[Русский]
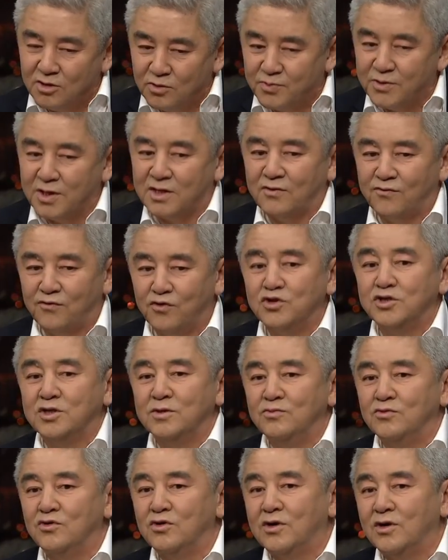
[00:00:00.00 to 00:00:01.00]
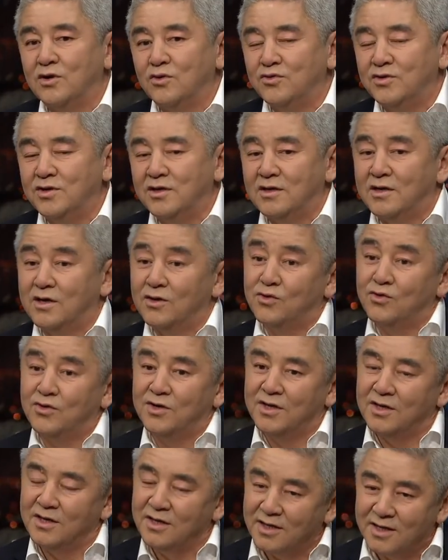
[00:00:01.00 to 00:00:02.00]
депутатов очень много людей,
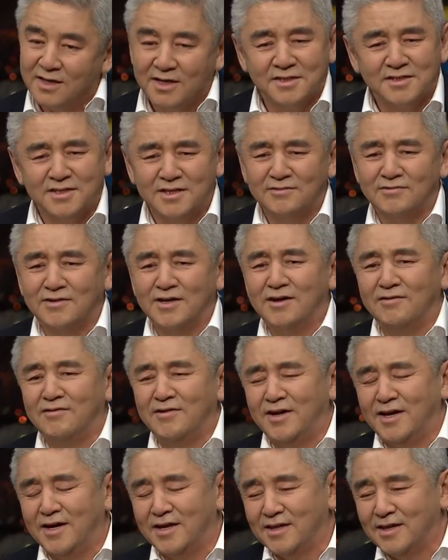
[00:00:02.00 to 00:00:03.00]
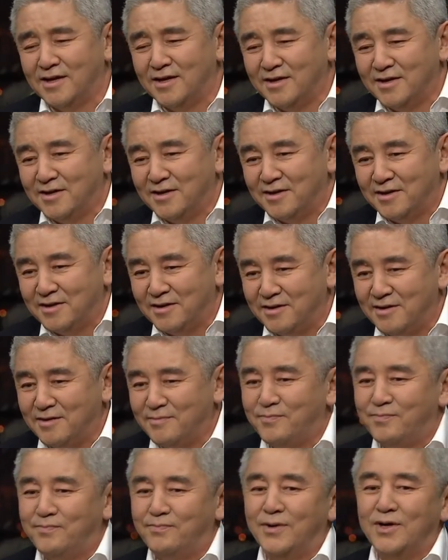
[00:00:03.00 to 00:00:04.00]
которые и красиво говорят, и
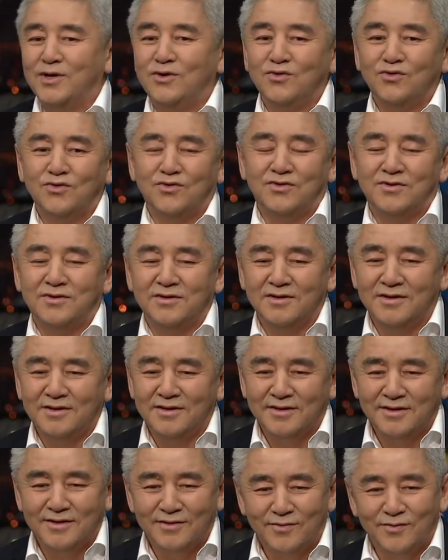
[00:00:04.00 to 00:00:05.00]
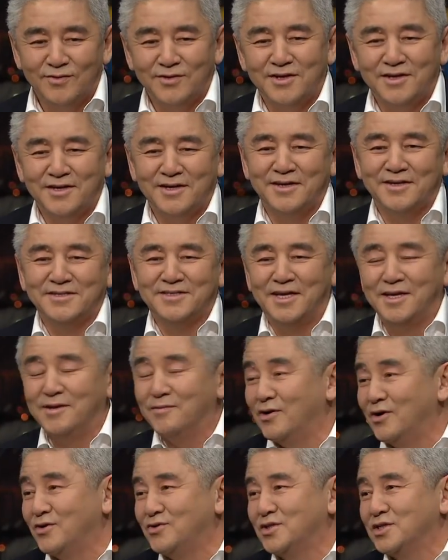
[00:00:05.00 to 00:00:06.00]
поют, и, и
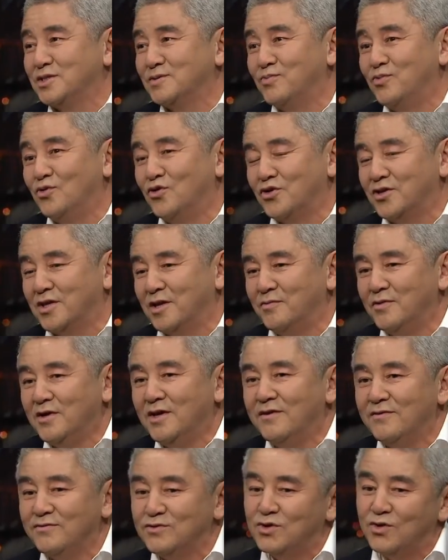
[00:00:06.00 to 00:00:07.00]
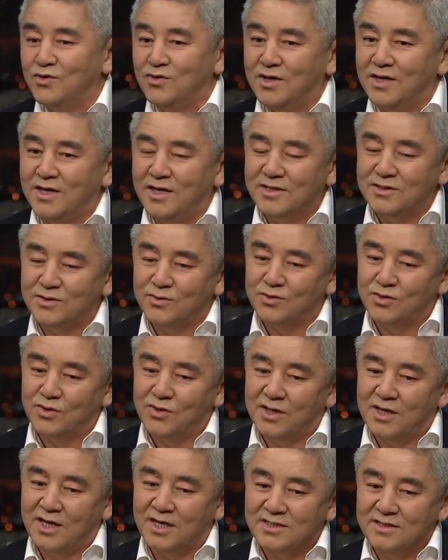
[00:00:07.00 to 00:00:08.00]
занимаются спортом. Все это есть, но
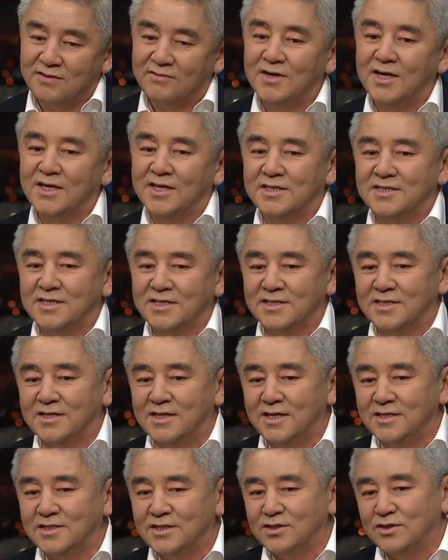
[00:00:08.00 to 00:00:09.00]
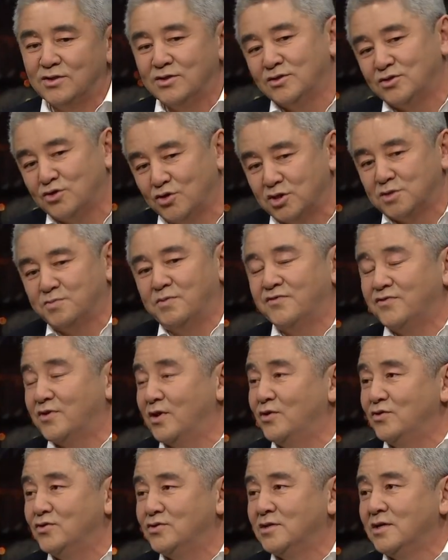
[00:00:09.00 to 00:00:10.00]
все-таки основная наша задача, еще раз
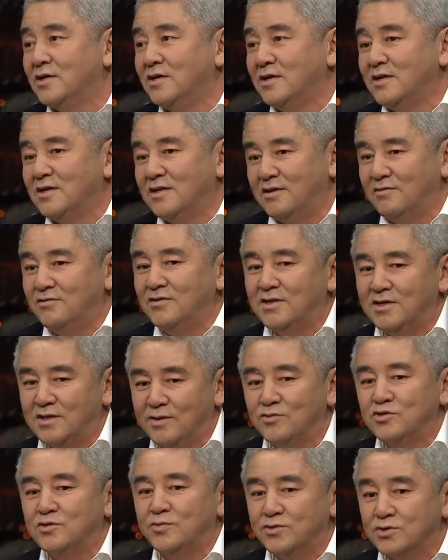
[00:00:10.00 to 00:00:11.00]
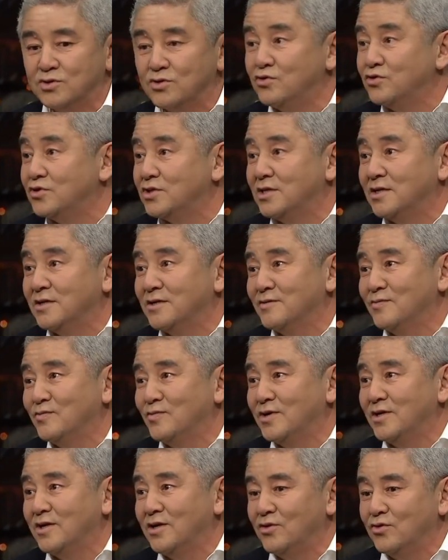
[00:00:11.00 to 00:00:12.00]
повторюсь, Наверное, это может быть скучно,
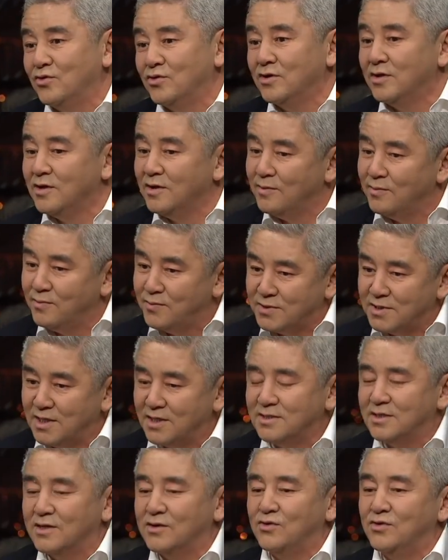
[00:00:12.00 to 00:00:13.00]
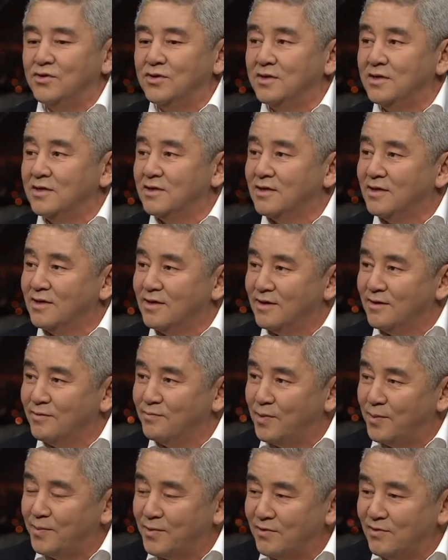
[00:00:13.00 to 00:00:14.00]
Баян, но писать законы,
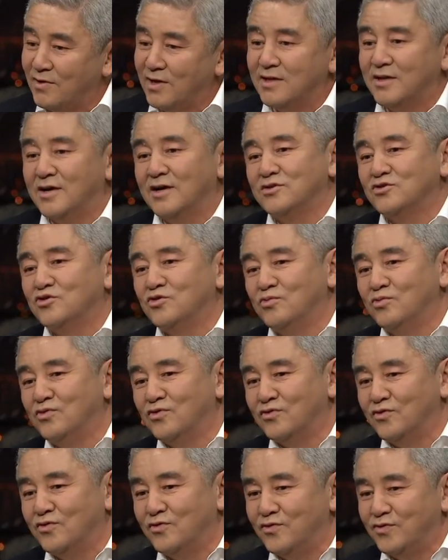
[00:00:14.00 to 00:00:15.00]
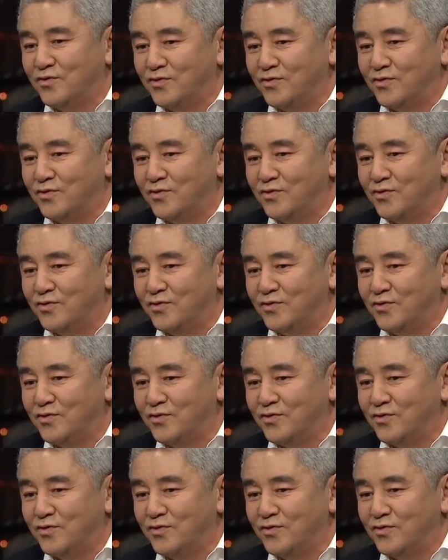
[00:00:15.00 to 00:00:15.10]
поправлять каждую букву,